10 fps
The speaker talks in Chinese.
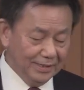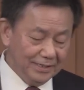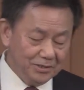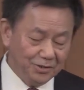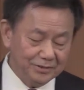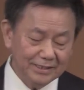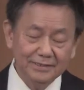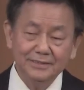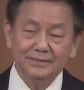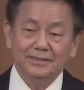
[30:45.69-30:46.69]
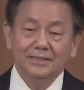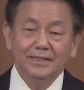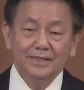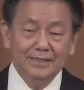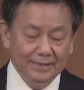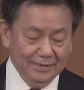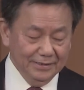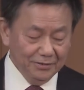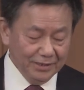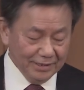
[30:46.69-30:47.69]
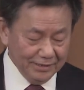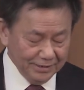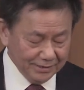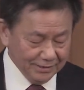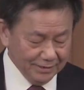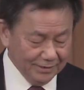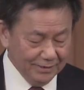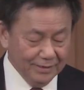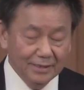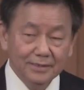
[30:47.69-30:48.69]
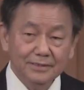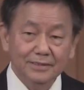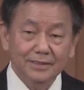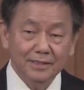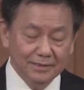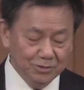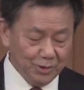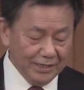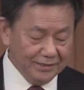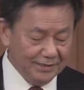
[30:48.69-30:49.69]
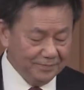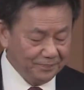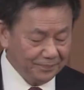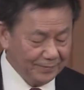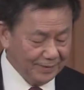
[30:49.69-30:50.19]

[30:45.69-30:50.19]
跟从这个字有一个意思是专心。